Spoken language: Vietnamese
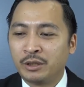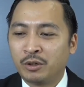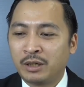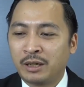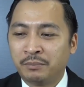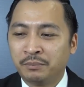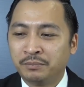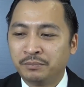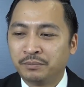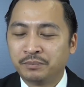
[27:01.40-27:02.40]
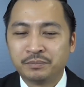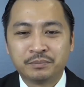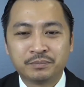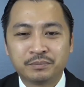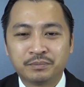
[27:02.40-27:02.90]
tốt nào?
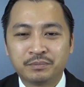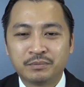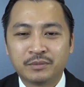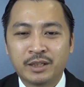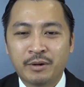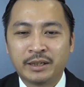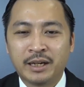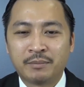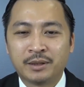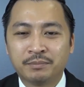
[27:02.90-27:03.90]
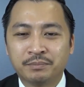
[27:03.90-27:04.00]
Theo anh em ạ.